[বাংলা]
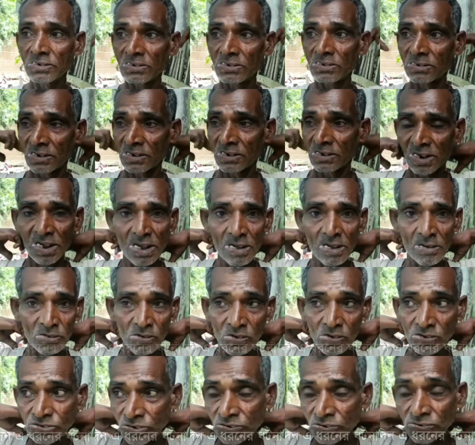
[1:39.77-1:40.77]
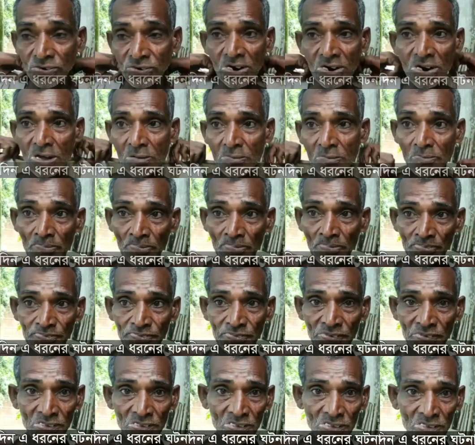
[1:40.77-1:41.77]
ও কেবল শুনলাম
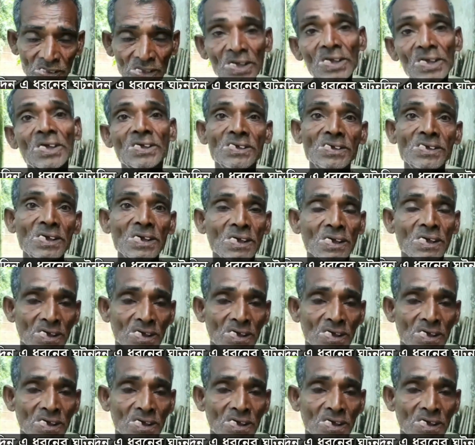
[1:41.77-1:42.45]
হ্যাঁ এই